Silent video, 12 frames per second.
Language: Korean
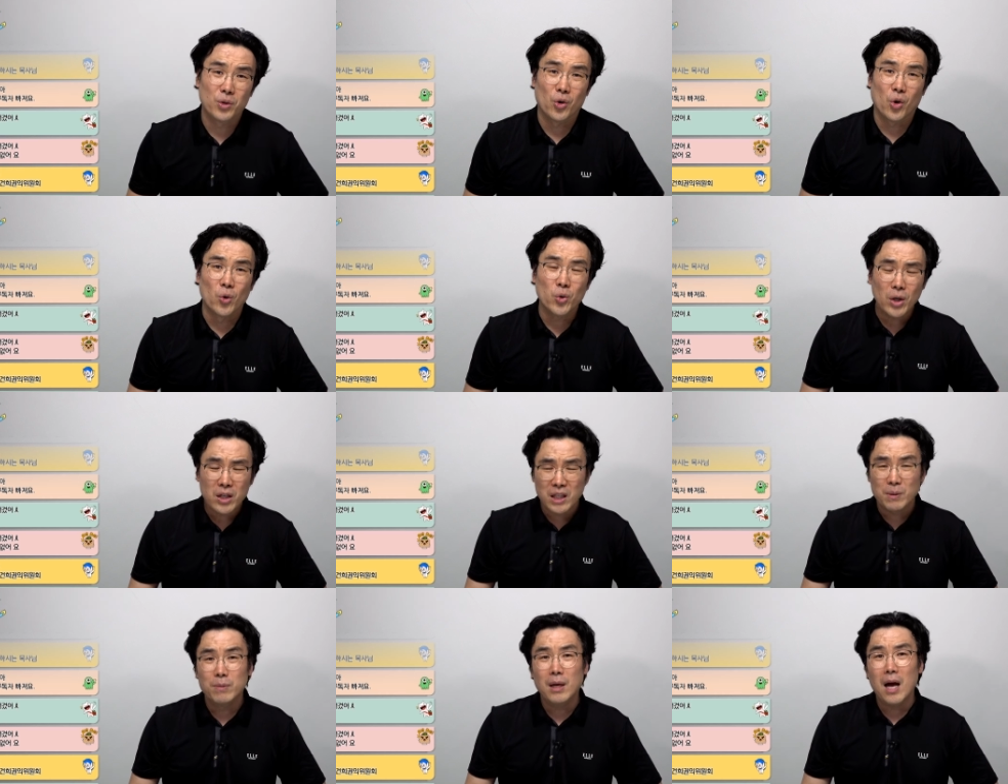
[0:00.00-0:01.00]
어떻게
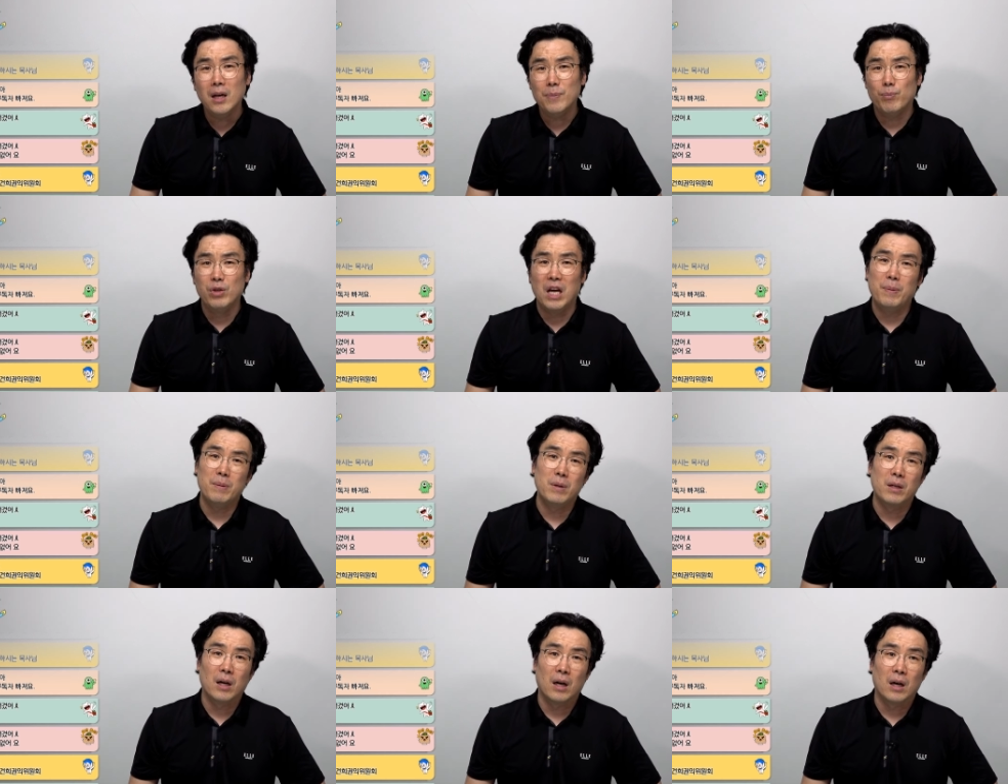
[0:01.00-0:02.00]
김기한이
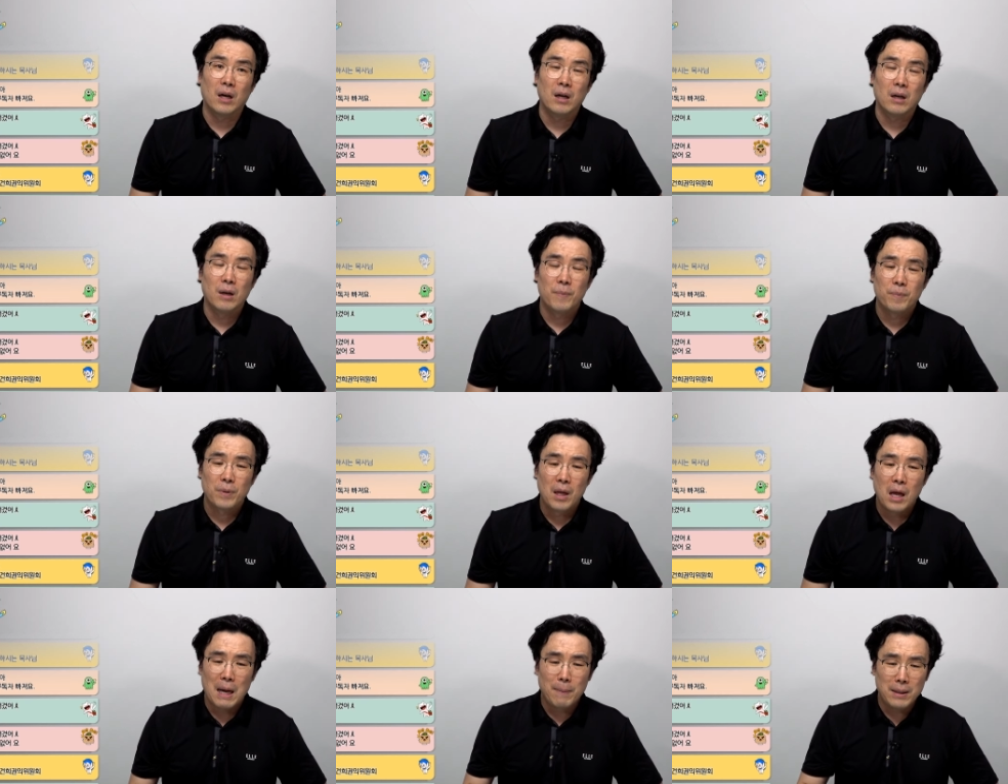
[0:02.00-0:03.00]
브이아이피입니까?
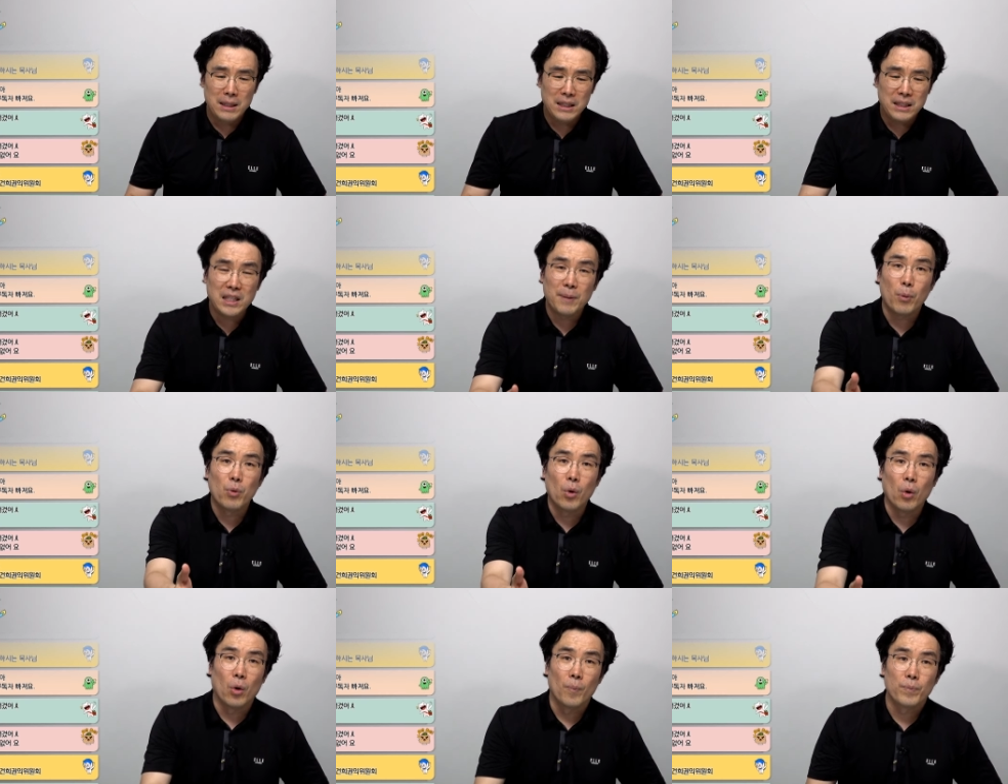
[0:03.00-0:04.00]
아마 이 기사
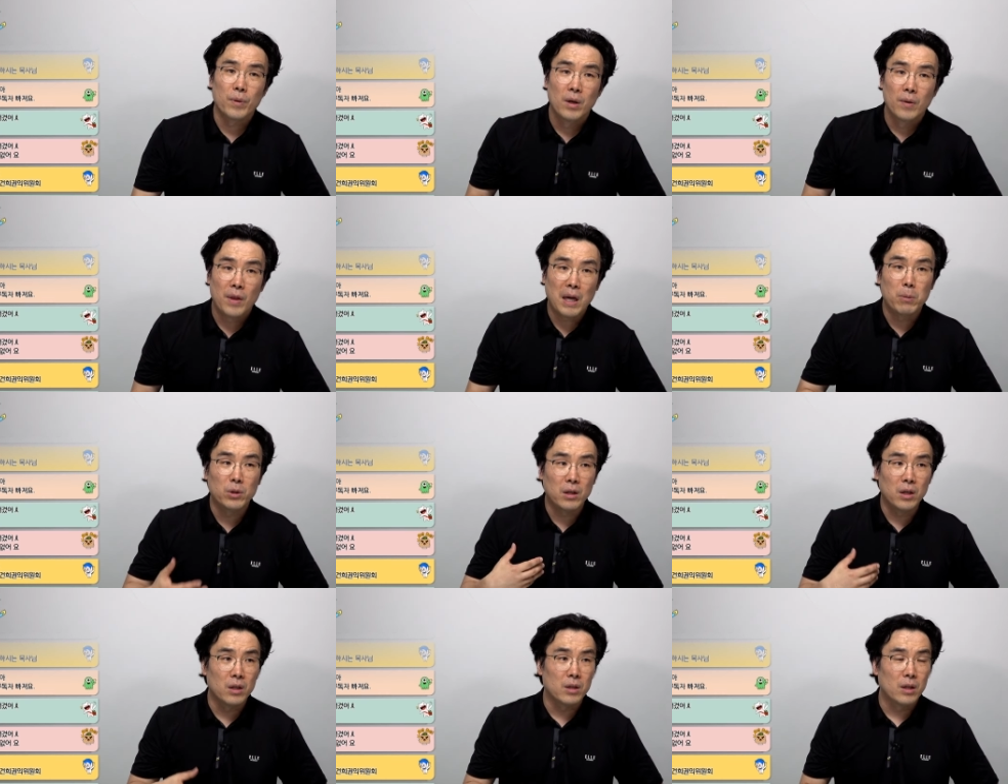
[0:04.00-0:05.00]
보고 내가 볼
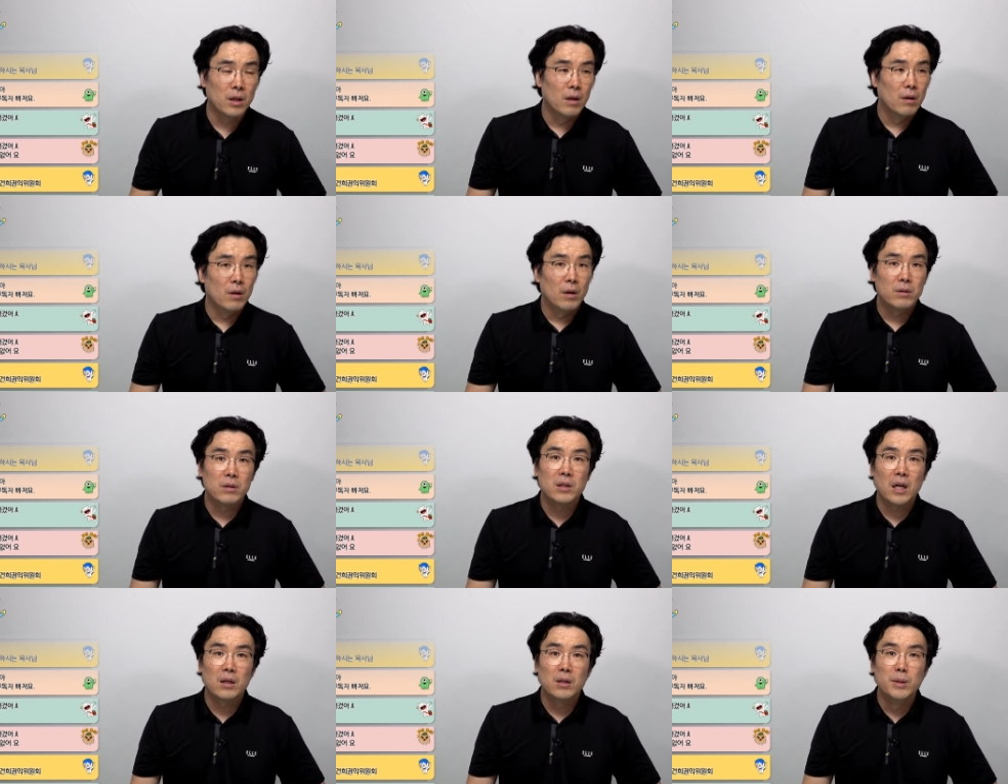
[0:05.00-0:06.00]
때는
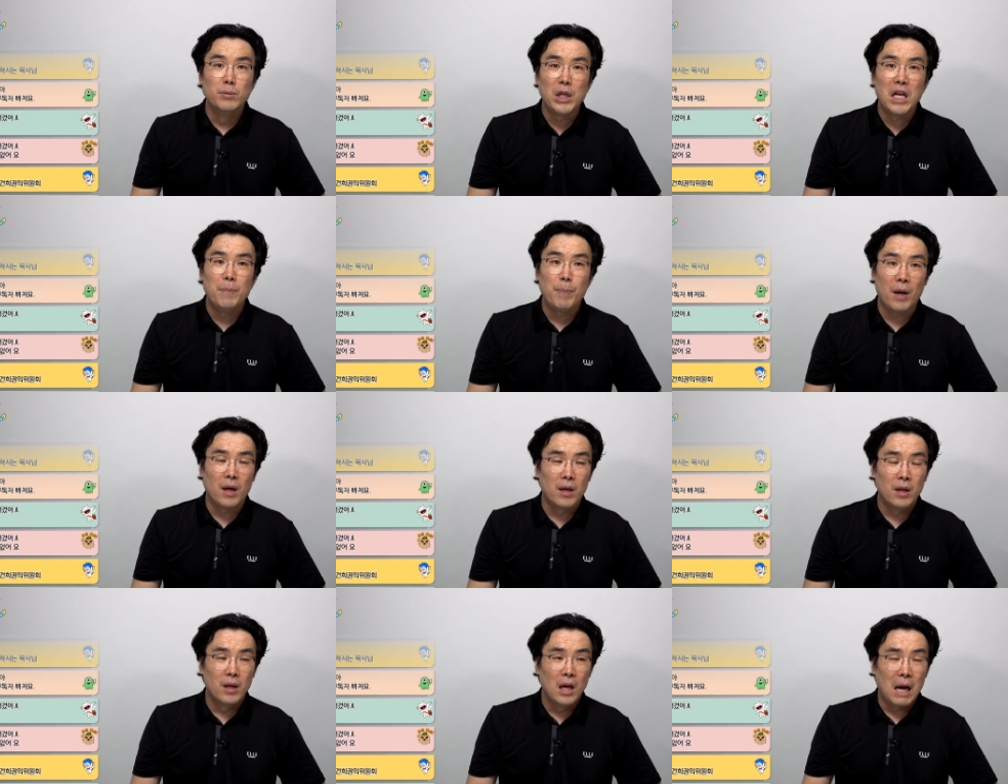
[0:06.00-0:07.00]
진짜 의문의 일패.
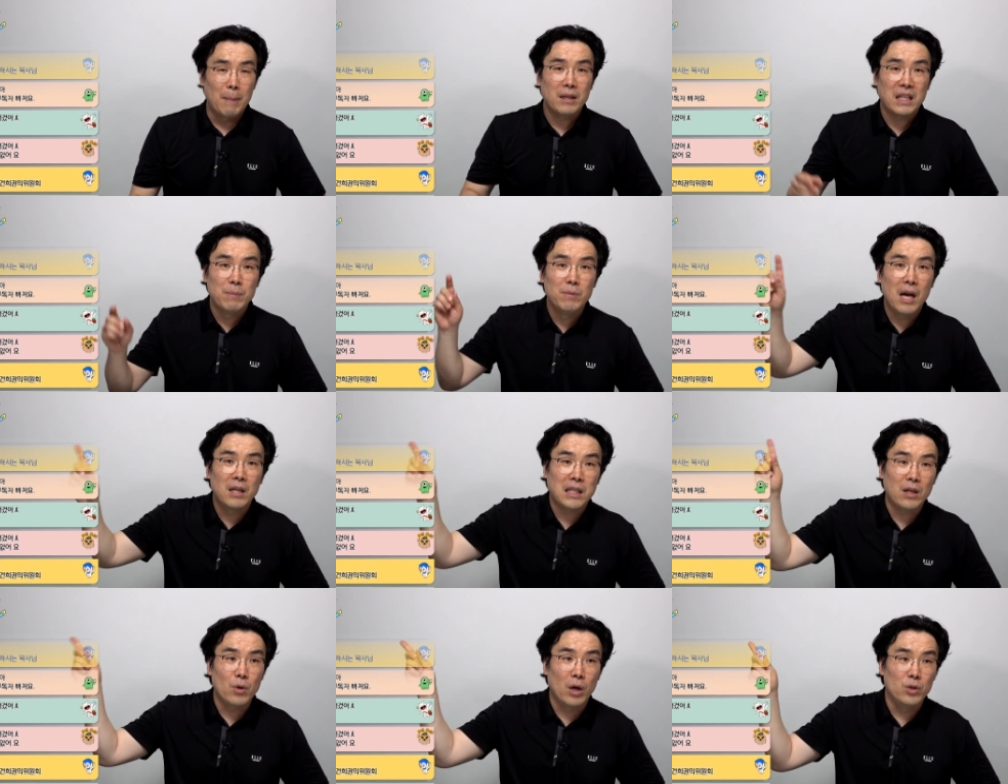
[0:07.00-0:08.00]
아마 김기한
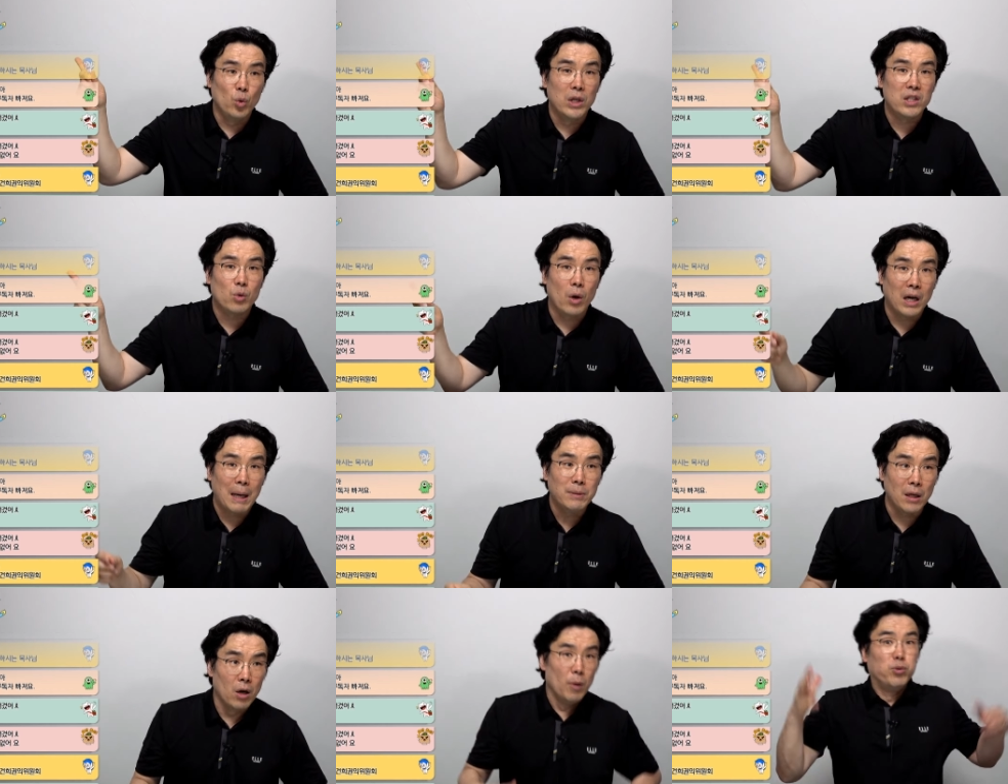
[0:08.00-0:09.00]
사령관이 놀랬을 거야.
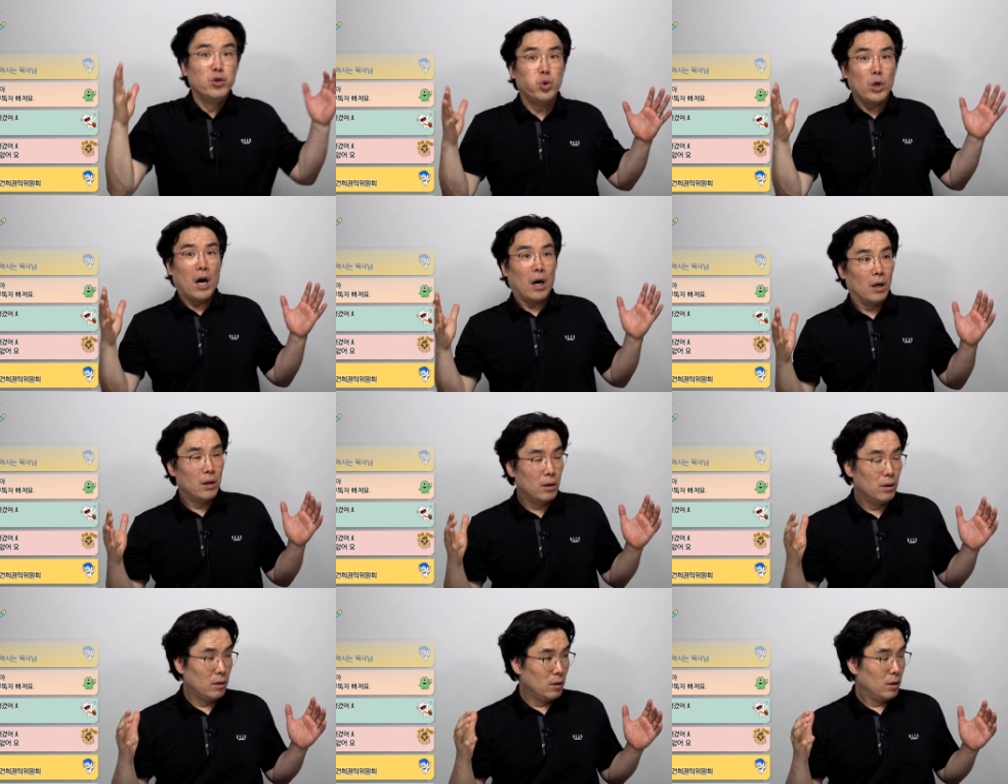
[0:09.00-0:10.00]
깜짝. 어 무슨 소리야?
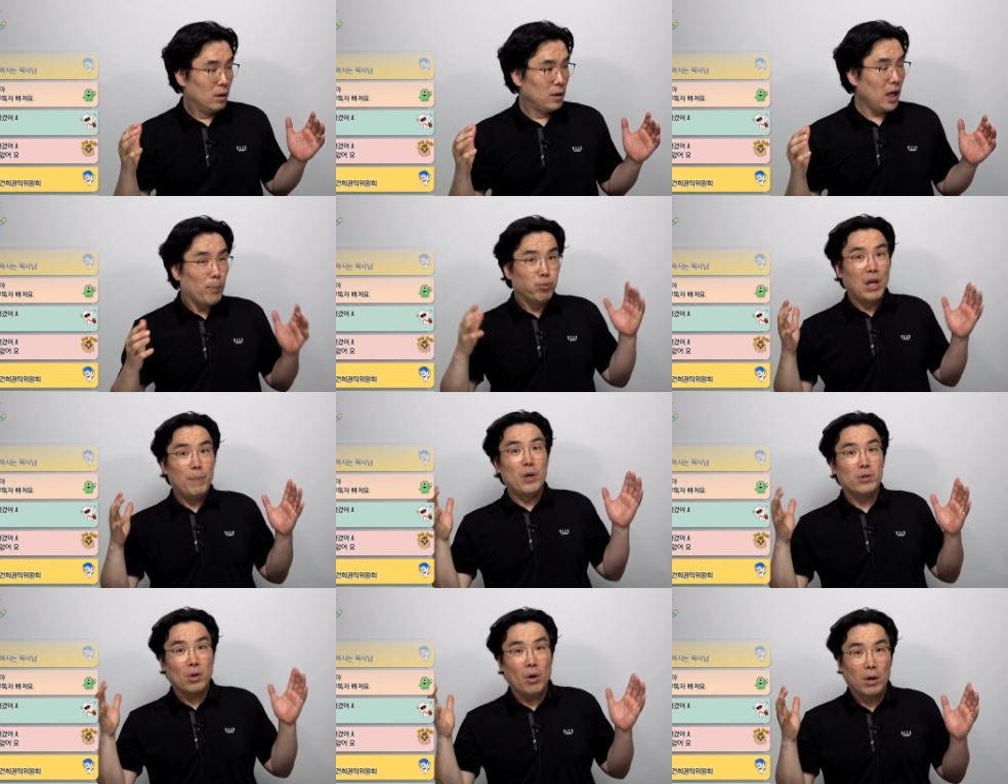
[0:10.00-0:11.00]
내가 브이아이피였어?